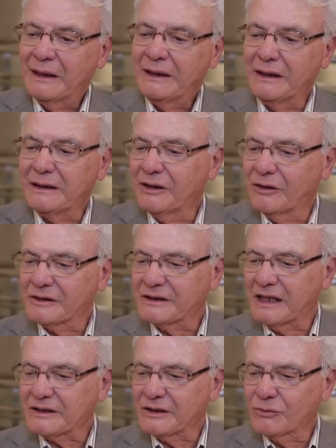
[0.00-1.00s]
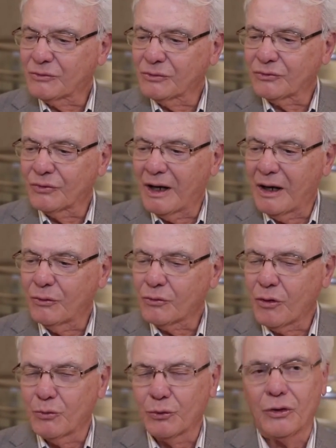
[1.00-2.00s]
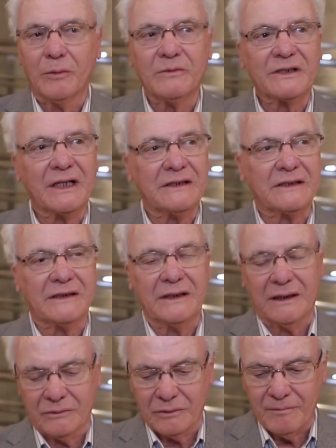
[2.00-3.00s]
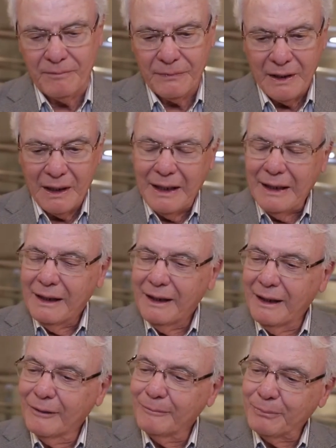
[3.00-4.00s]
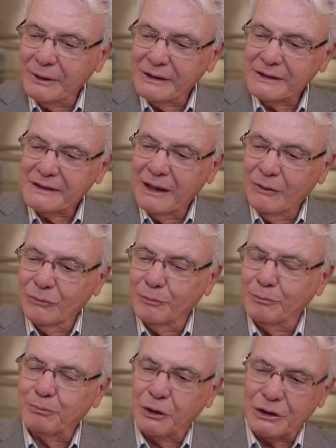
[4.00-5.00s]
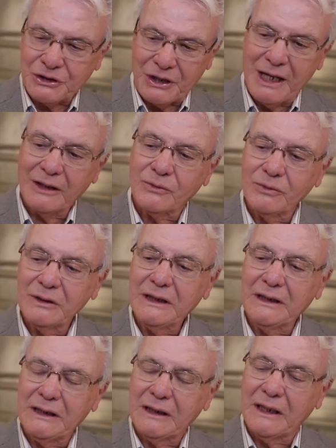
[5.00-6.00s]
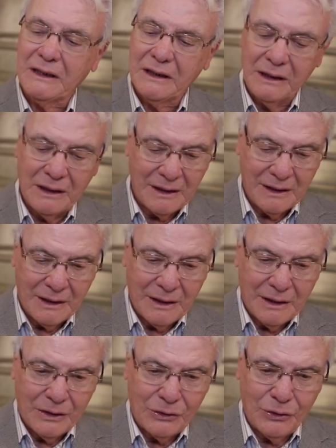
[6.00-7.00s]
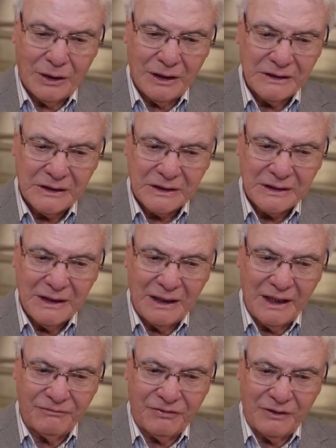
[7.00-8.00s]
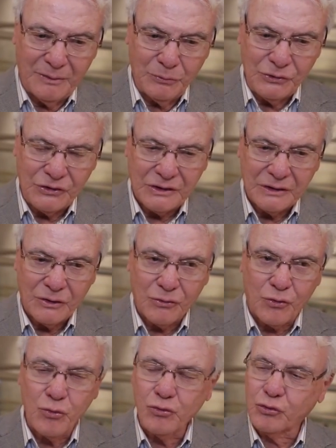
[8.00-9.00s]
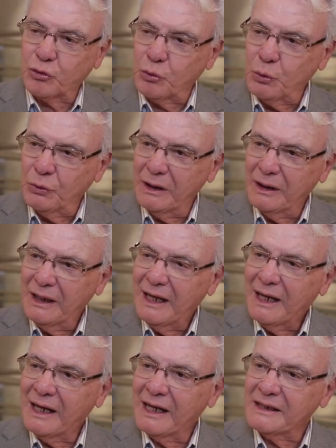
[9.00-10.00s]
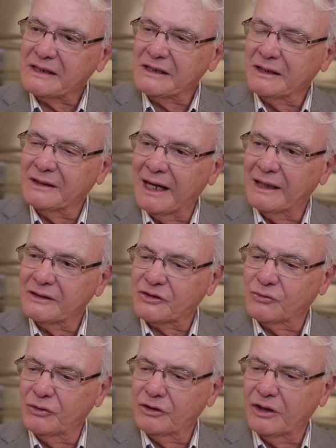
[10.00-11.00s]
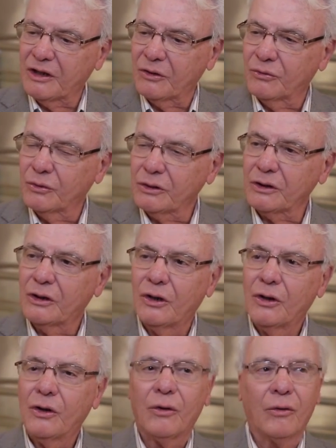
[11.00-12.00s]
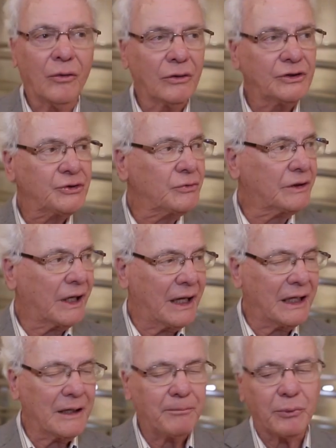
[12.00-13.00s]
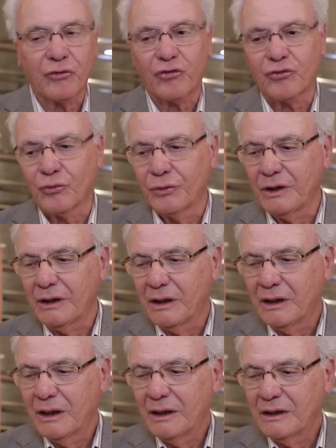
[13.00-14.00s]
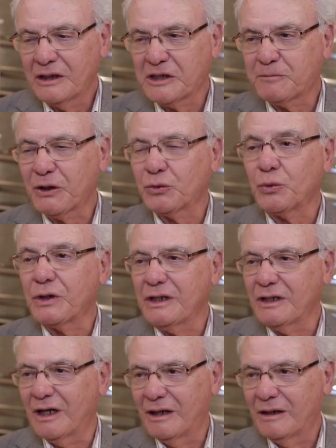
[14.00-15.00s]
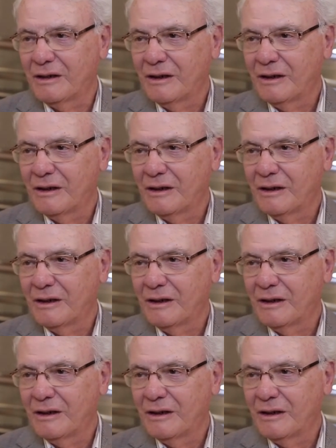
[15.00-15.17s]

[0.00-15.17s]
Interiorização Cultural, como o nome está dizendo, é um, é um projeto em que nós levamos cultura às cidades do interior, onde o CREA possui inspetoria